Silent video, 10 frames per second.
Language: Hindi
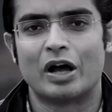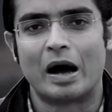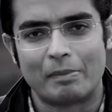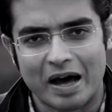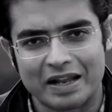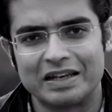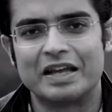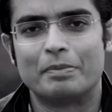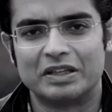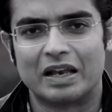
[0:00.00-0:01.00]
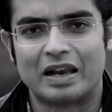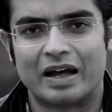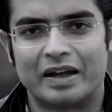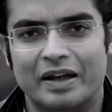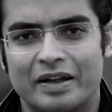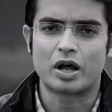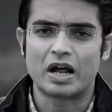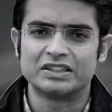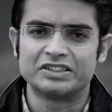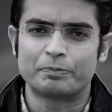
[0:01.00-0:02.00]
हमारे लिए बदलना है तो
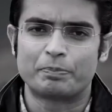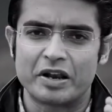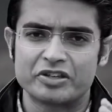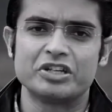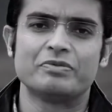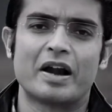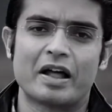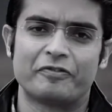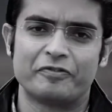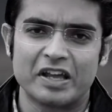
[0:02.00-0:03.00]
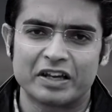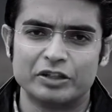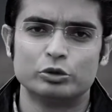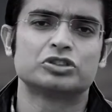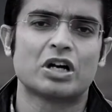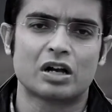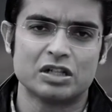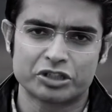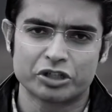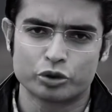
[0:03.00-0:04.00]
आज एक फर्जीवाड़ा फेक न्यूज का
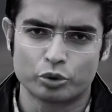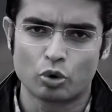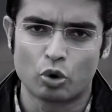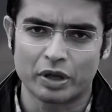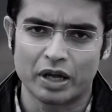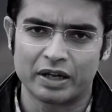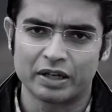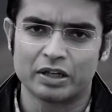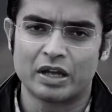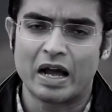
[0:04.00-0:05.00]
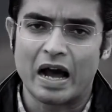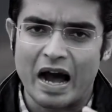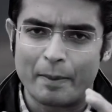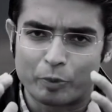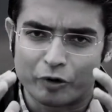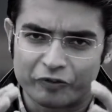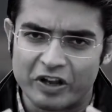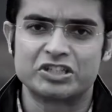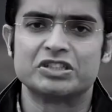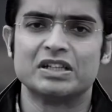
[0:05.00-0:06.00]
कल्चर शुरू हो गया है आप
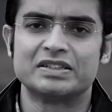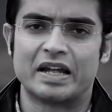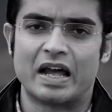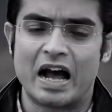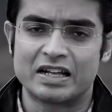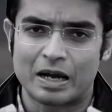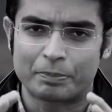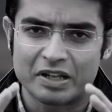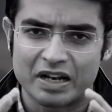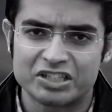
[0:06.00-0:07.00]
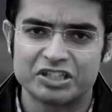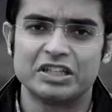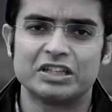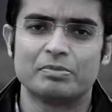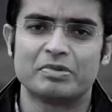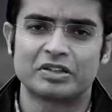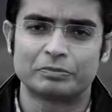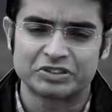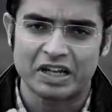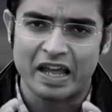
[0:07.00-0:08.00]
प्रोफेशनल्स हैं आज आपकी राजनीति में सबसे